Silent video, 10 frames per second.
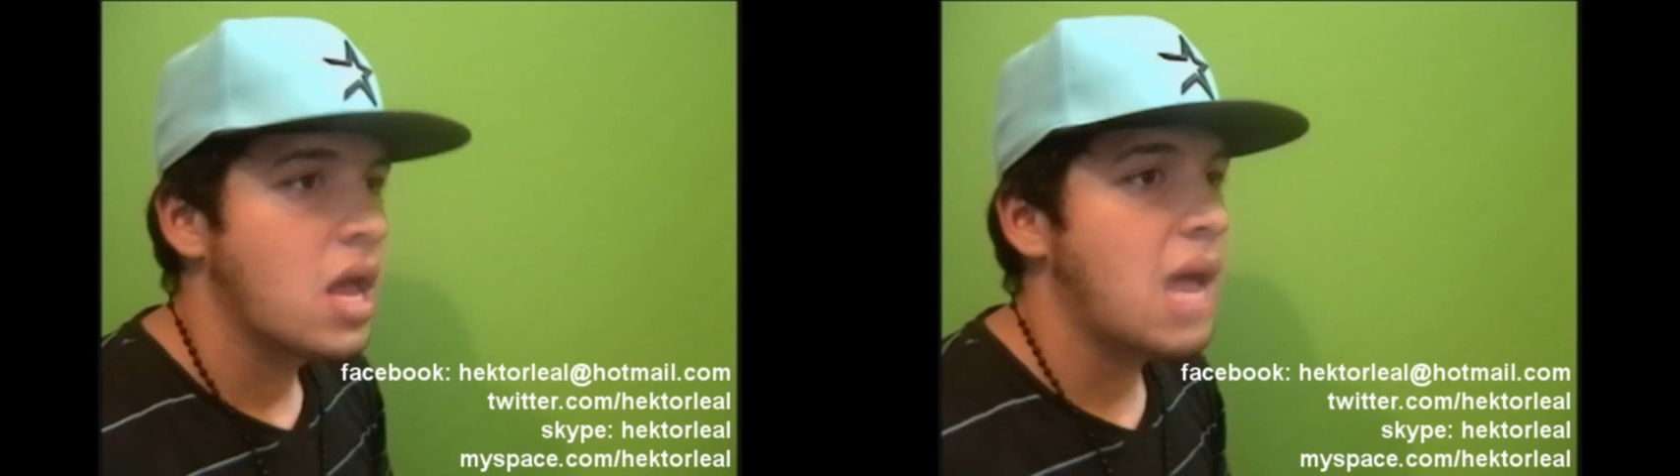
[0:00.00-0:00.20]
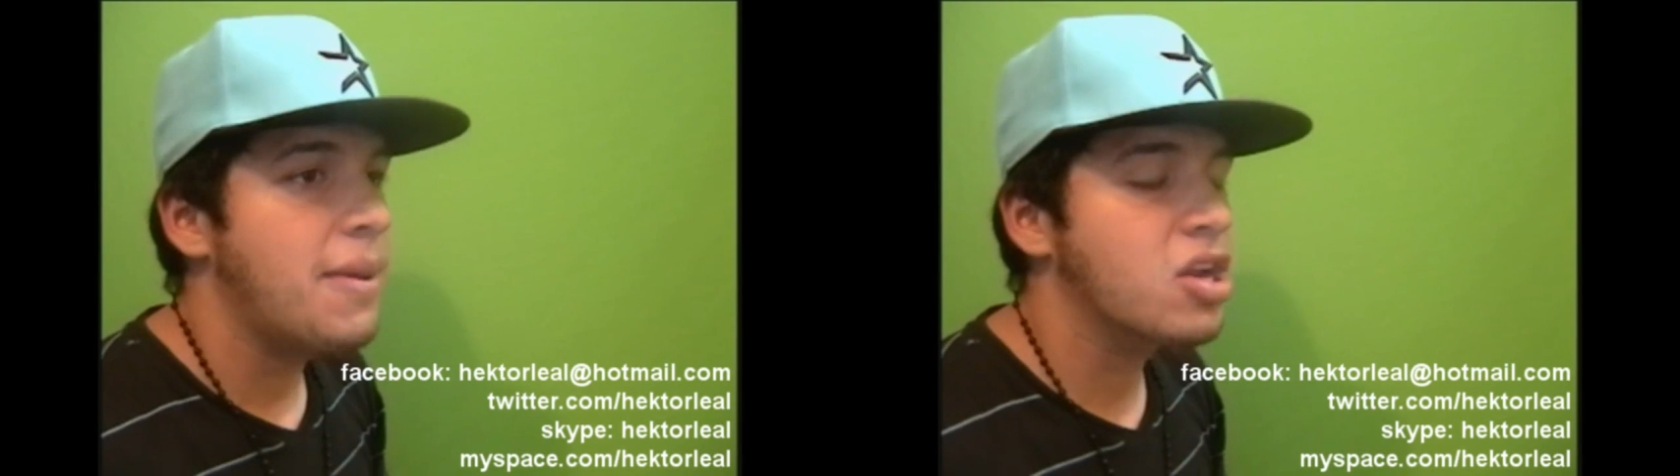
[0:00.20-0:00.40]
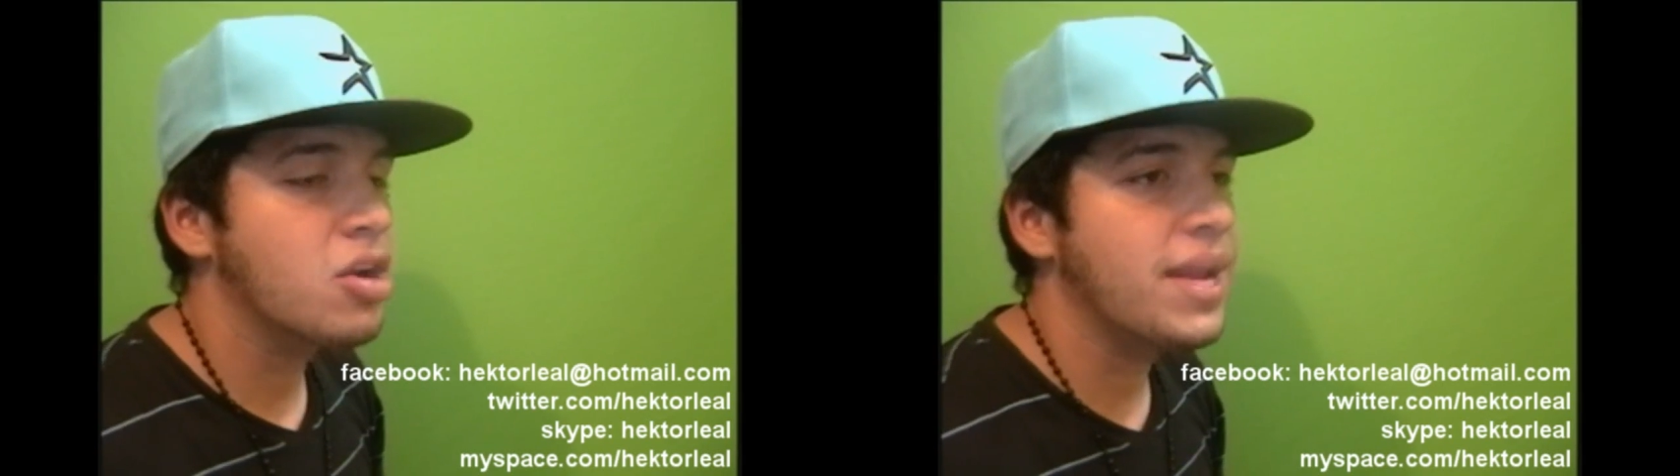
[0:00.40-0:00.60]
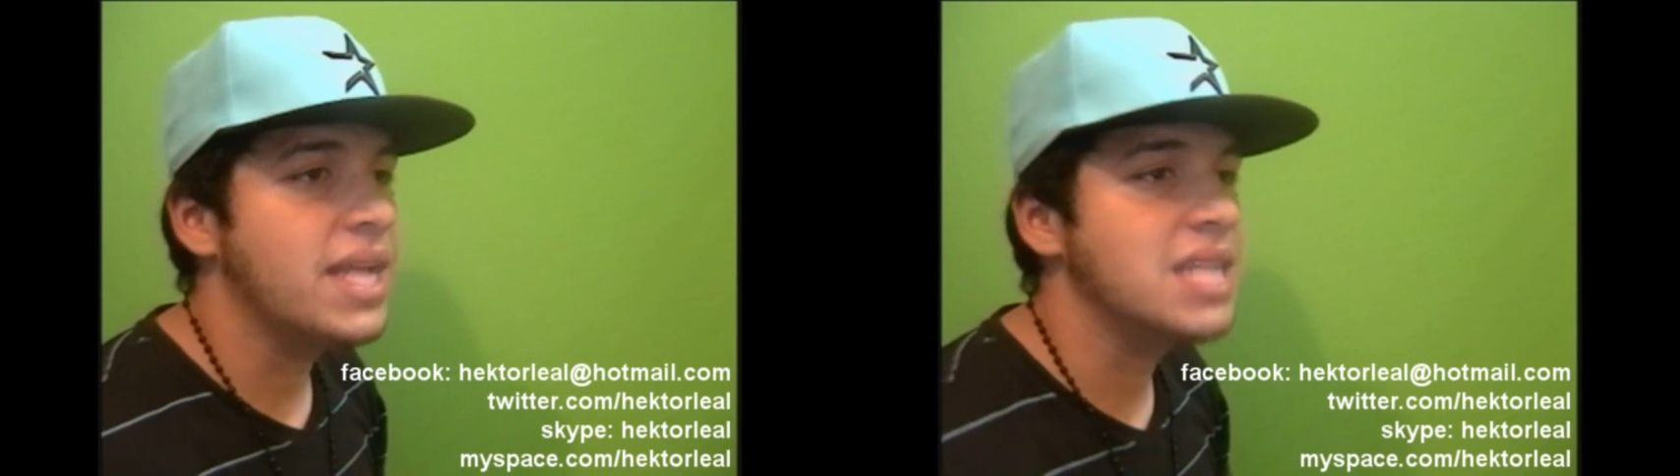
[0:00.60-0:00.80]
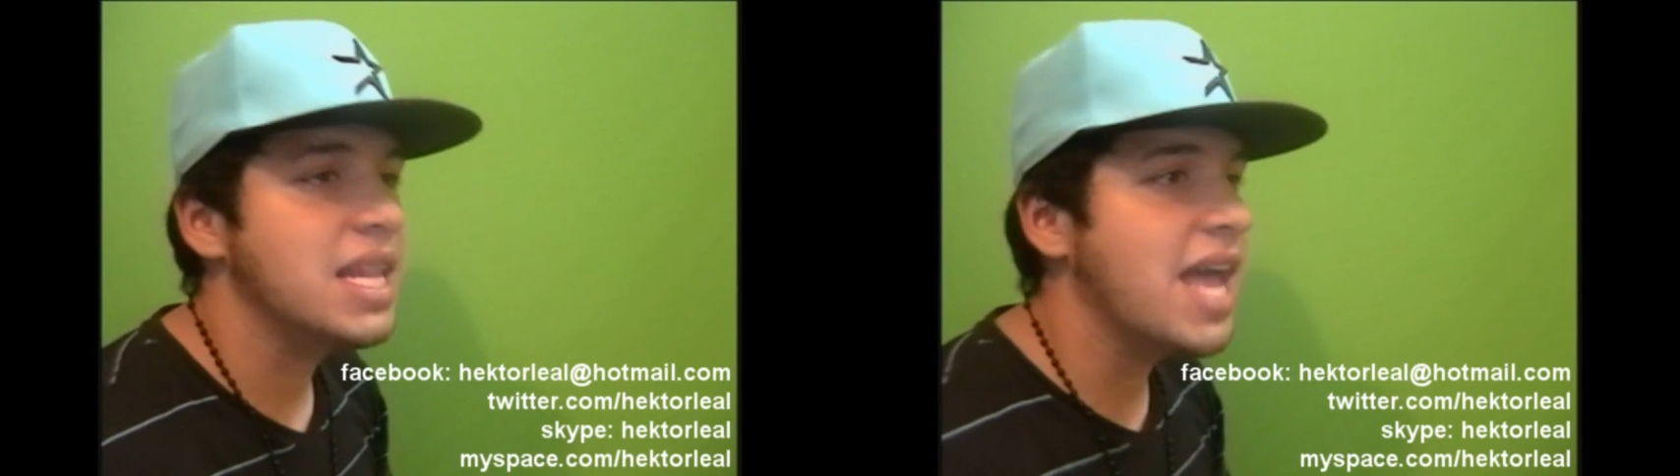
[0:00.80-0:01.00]
A ver
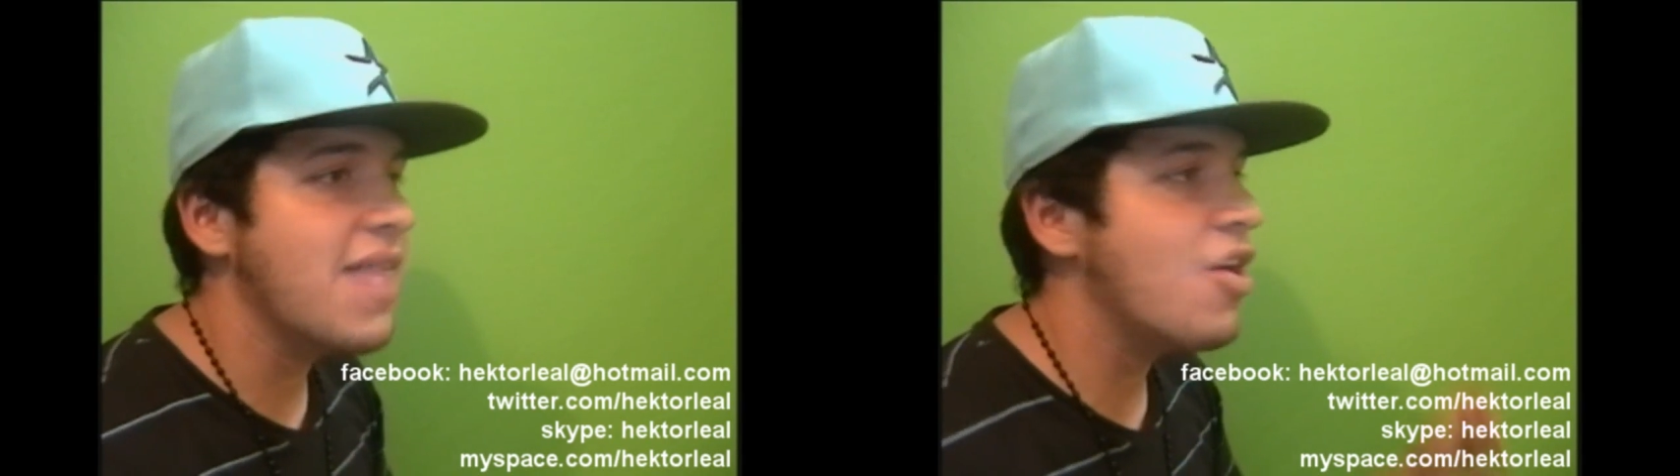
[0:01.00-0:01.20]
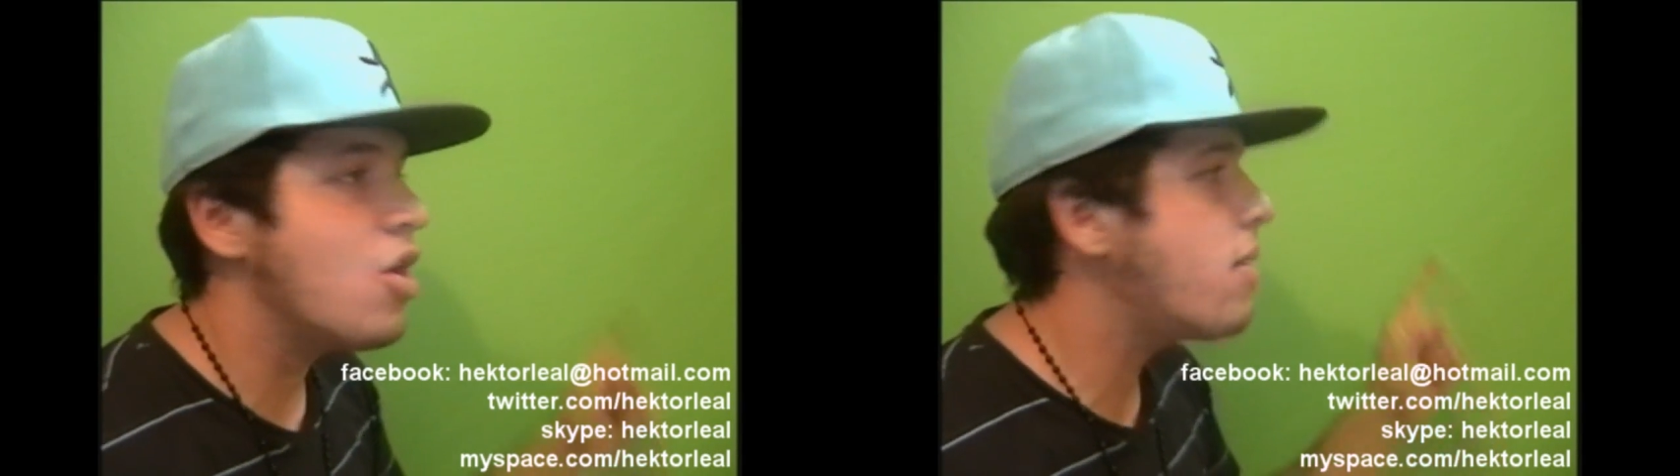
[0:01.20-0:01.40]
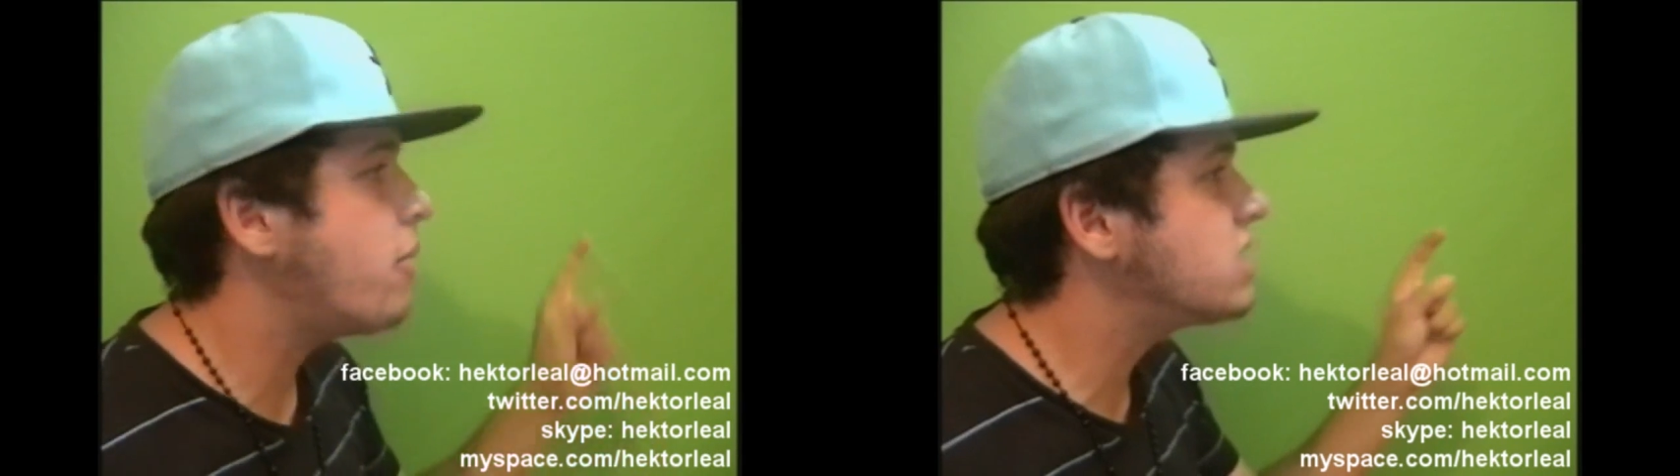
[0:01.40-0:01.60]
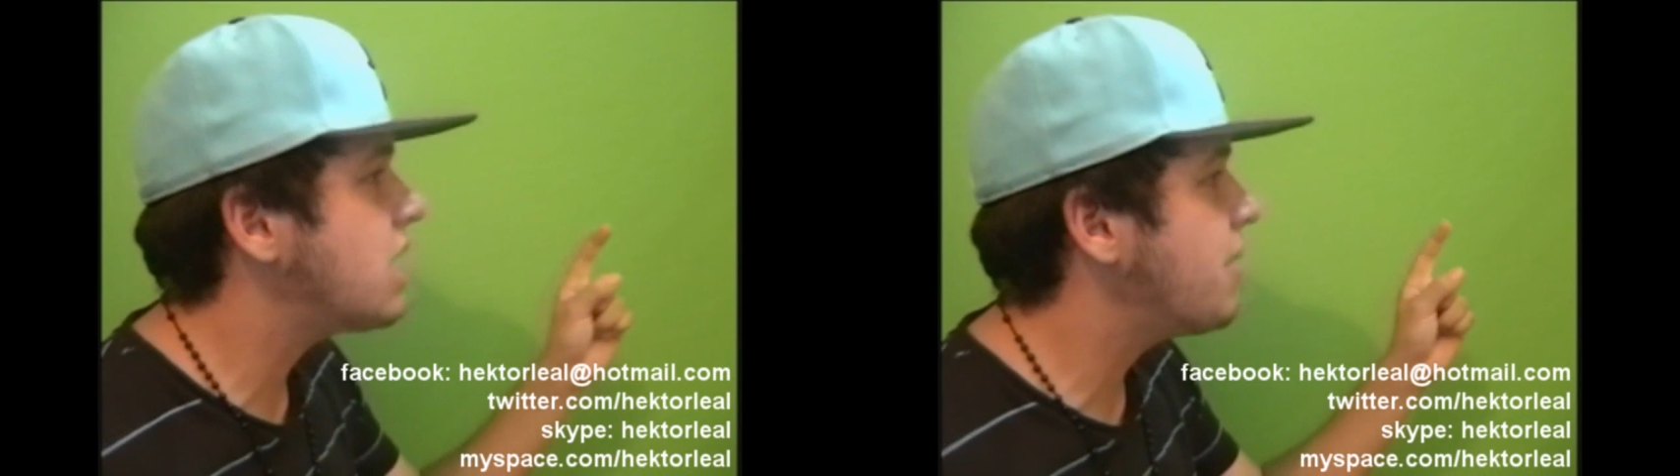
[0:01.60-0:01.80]
jóvenes, el día de hoy vamos a